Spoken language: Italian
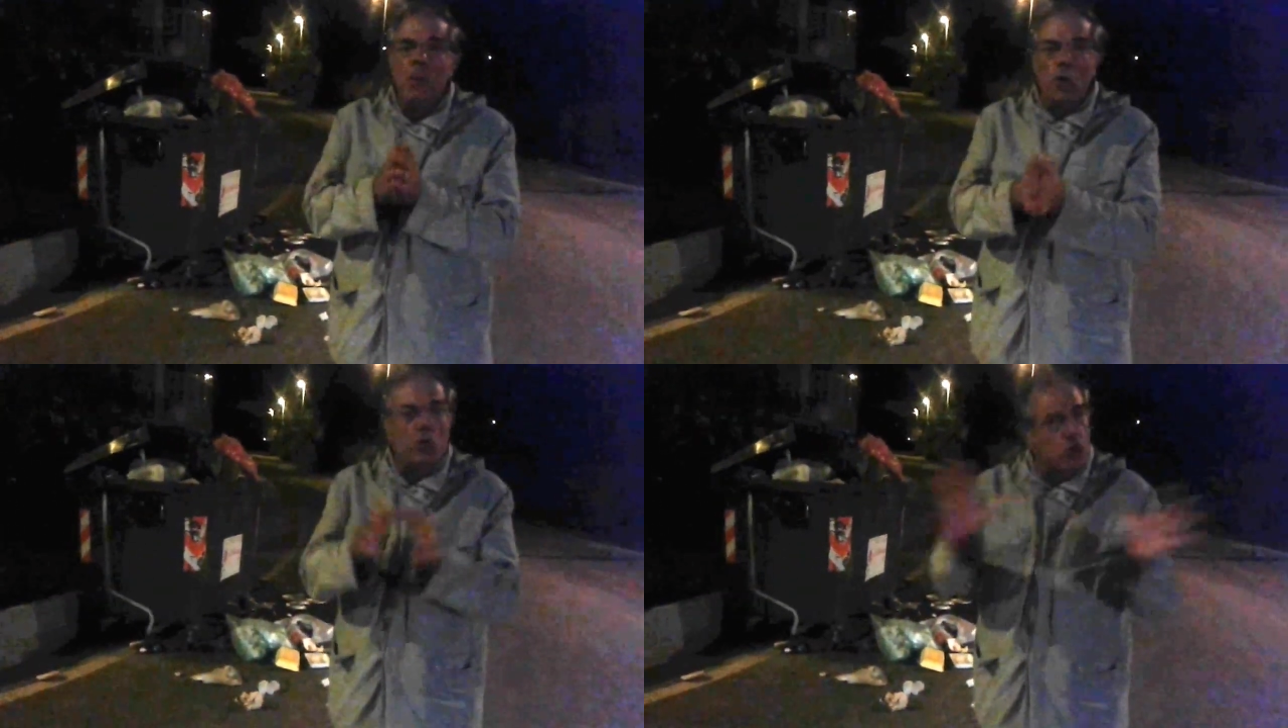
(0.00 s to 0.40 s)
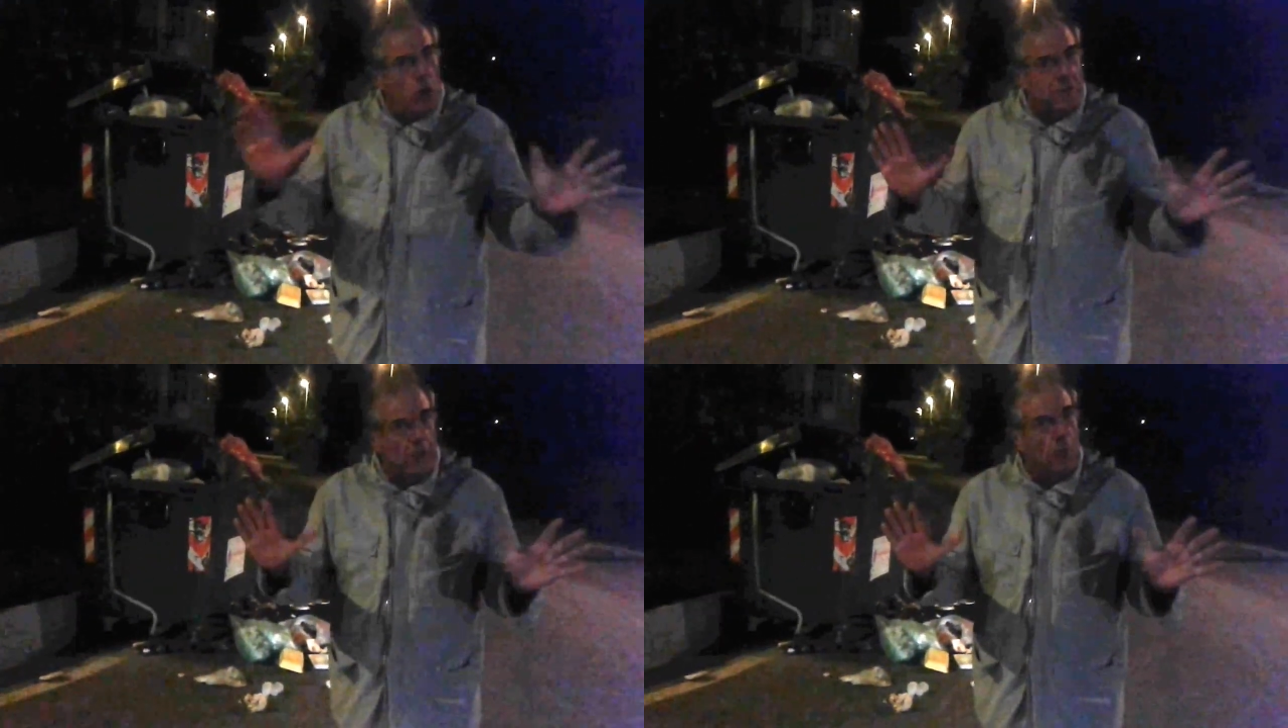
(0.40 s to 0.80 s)
Non
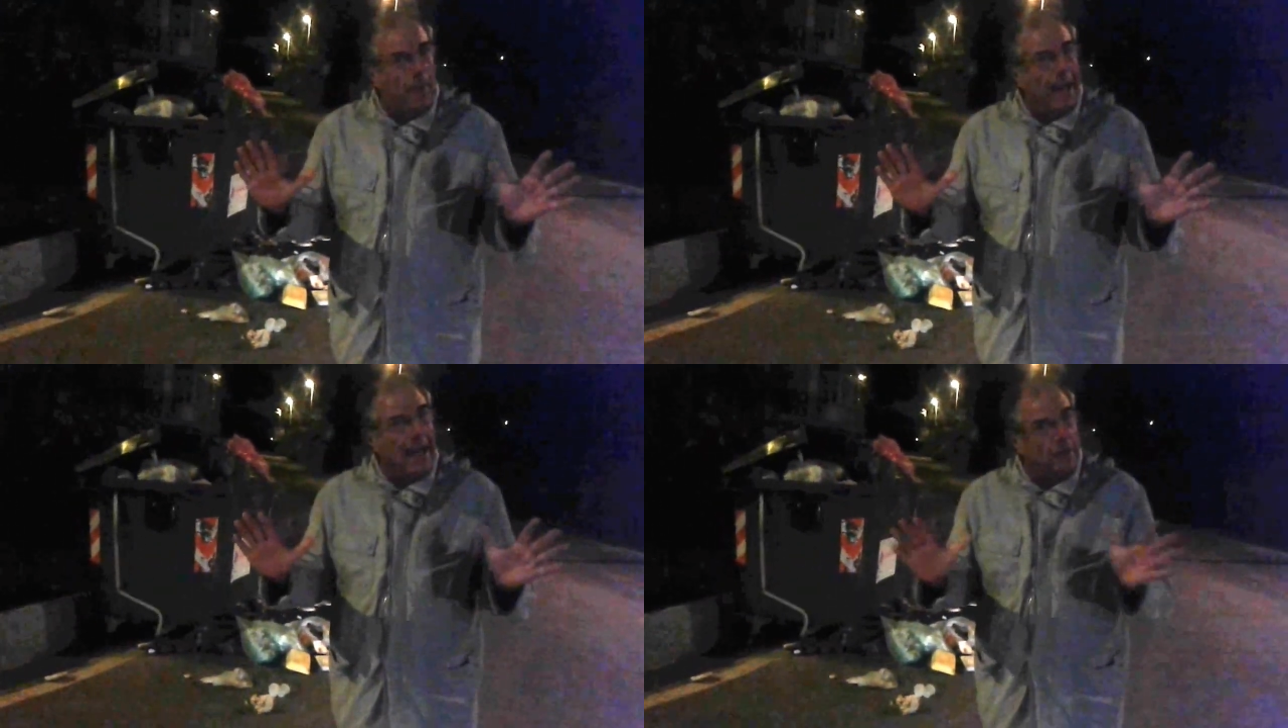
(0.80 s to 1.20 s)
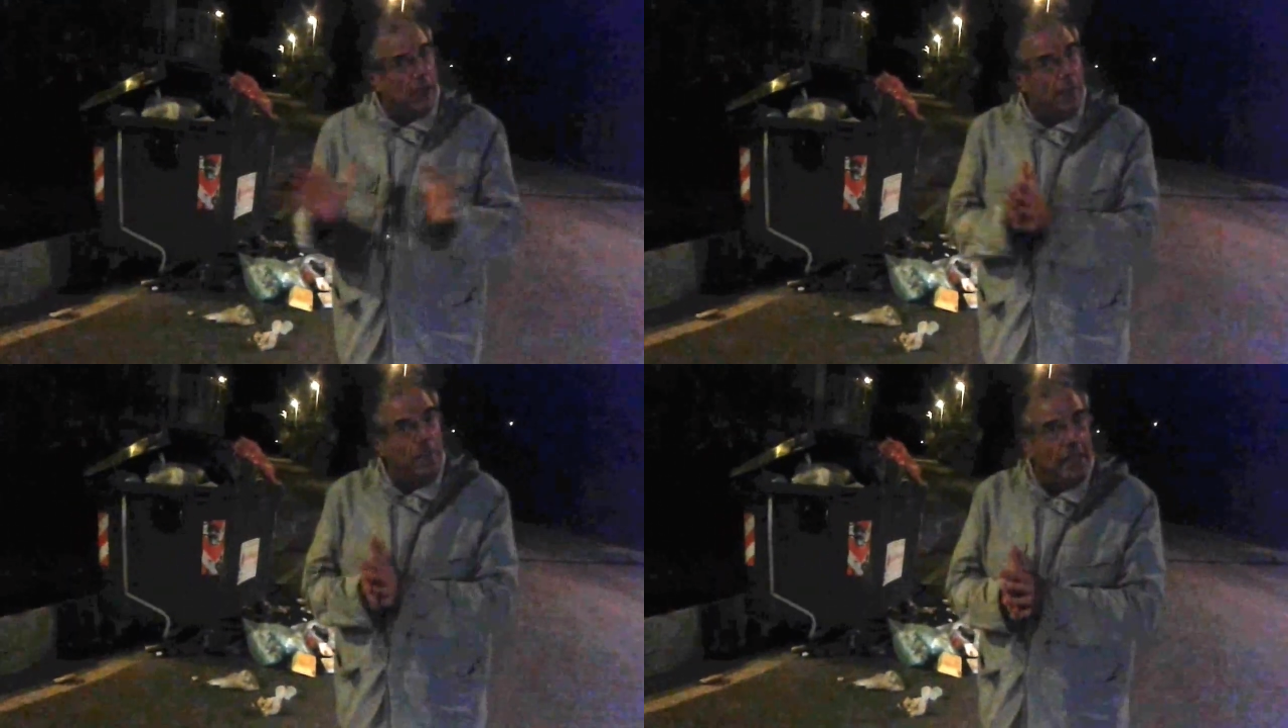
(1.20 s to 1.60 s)
sono stato pagato
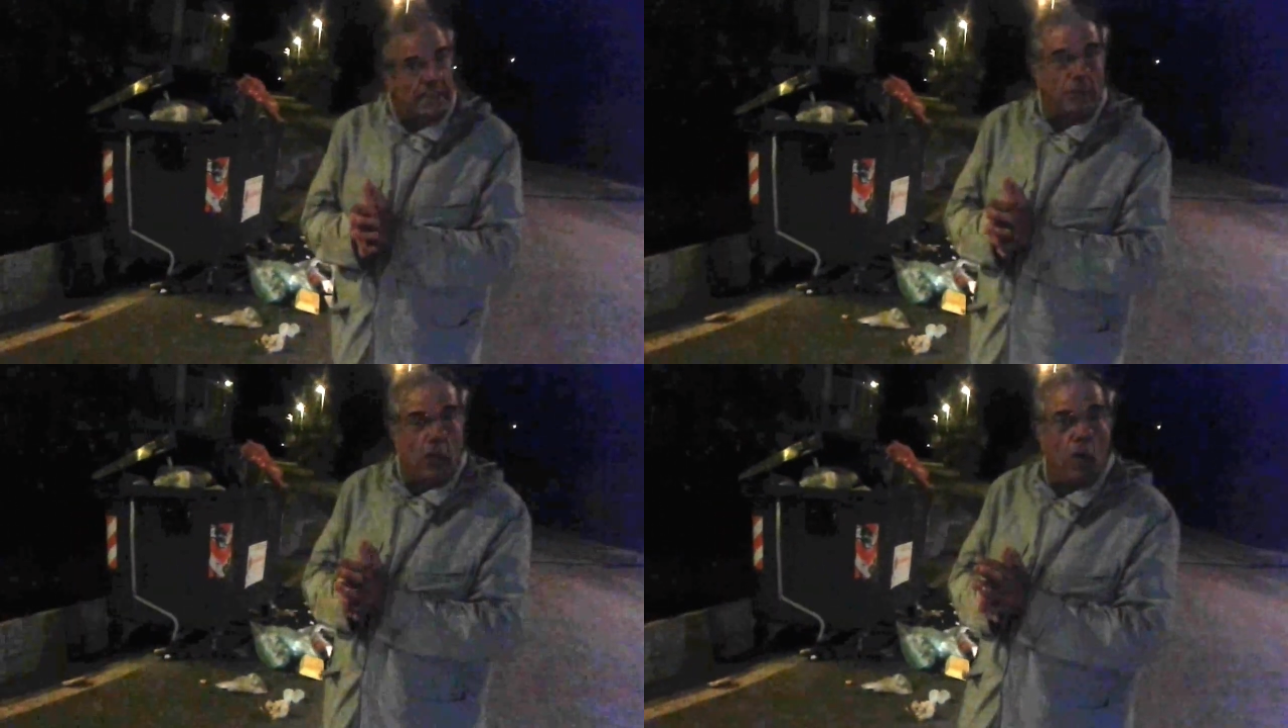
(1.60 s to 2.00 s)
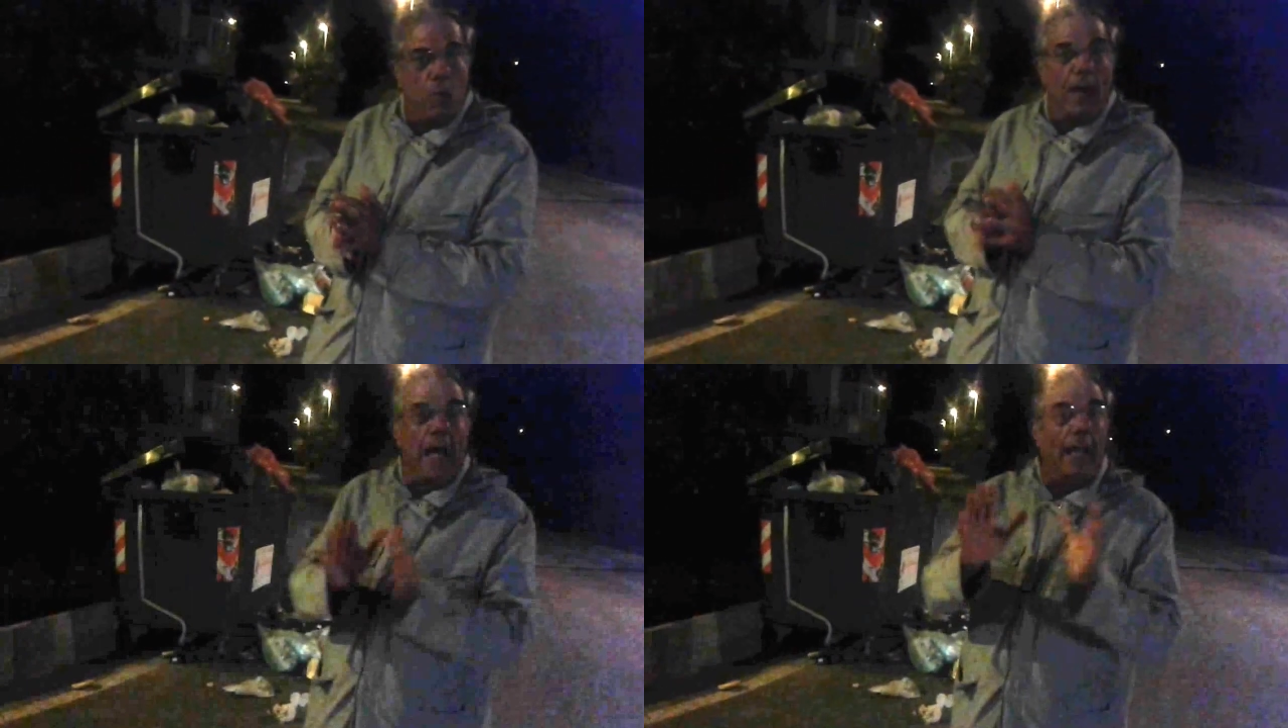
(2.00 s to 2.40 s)
dall'amministrazione
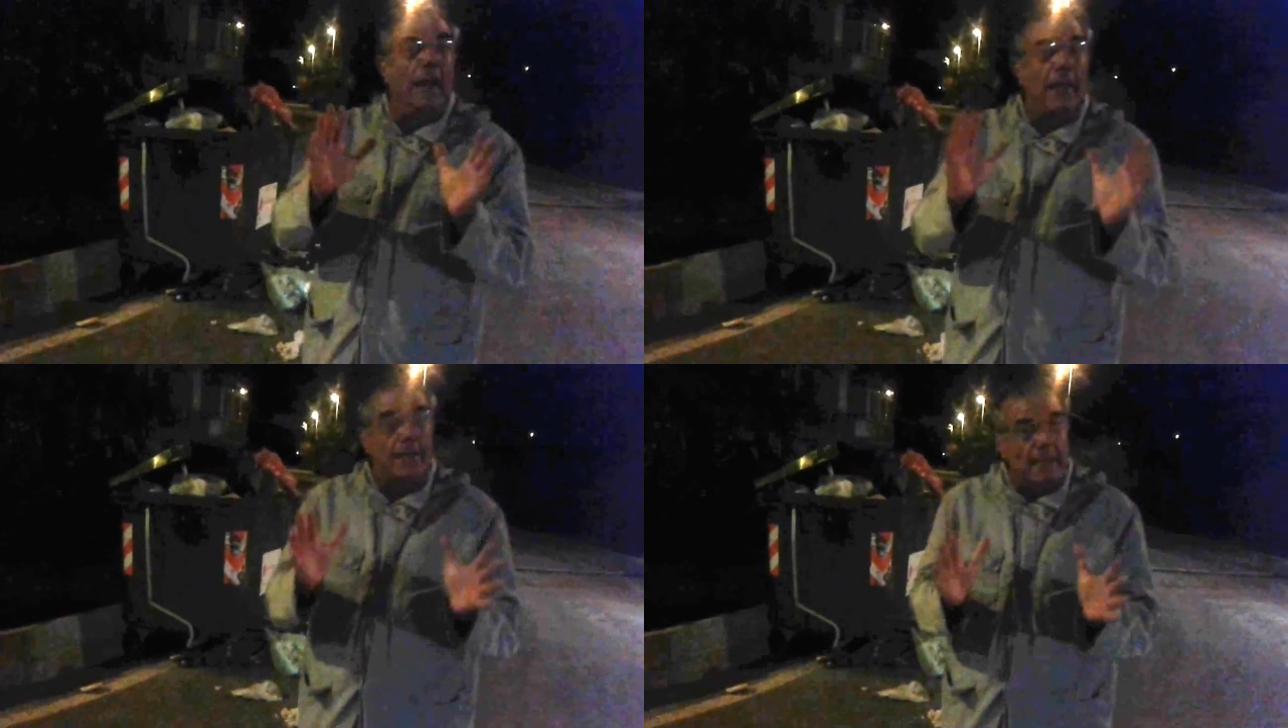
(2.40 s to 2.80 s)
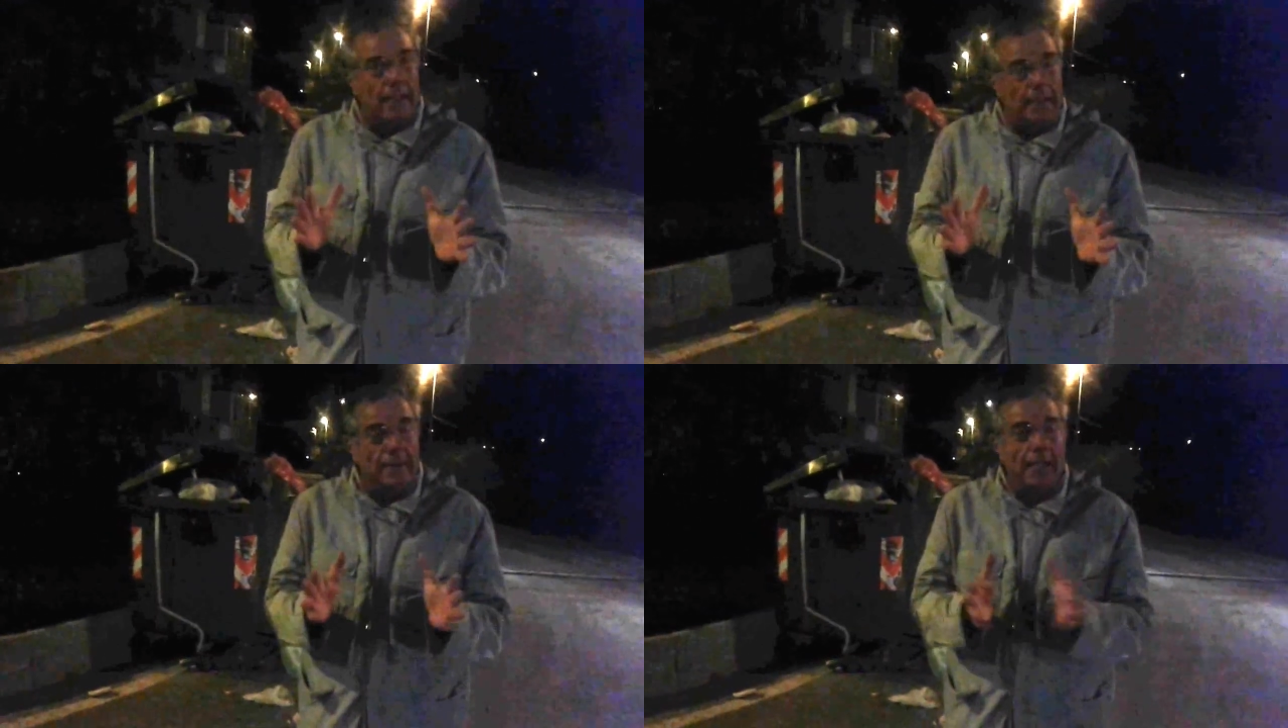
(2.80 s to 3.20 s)
comunale,
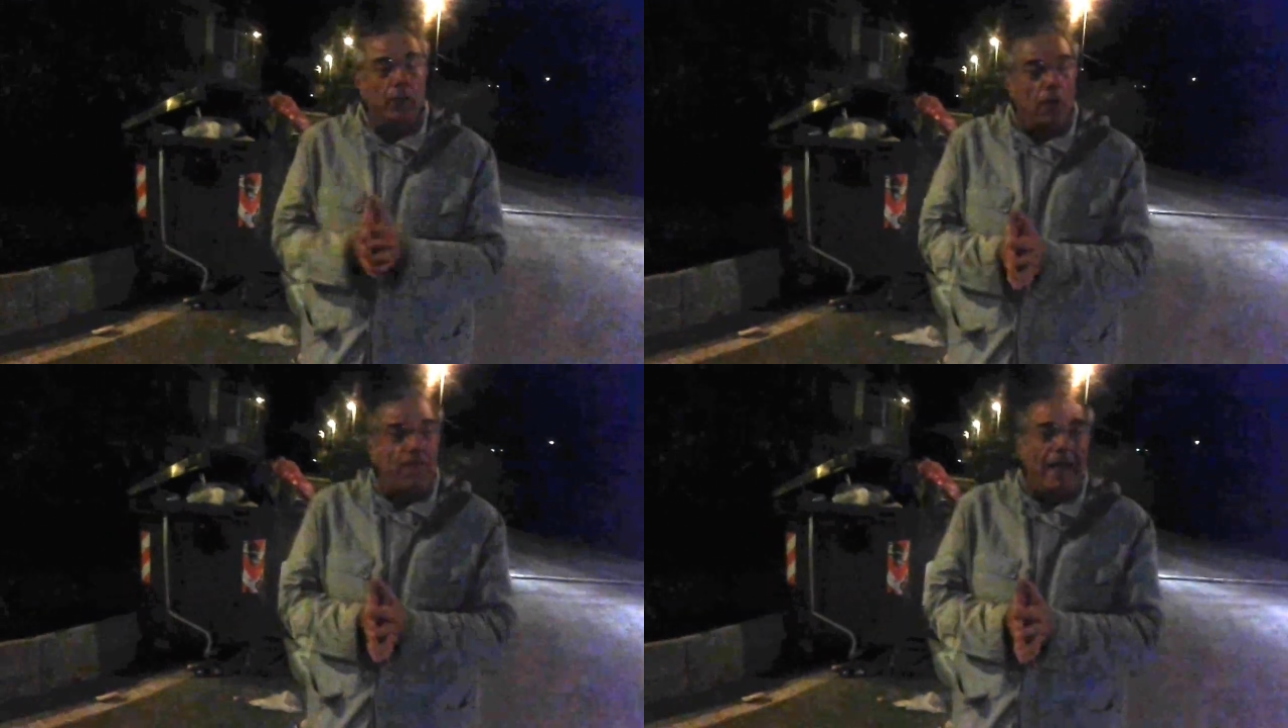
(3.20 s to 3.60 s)
state attenti, lo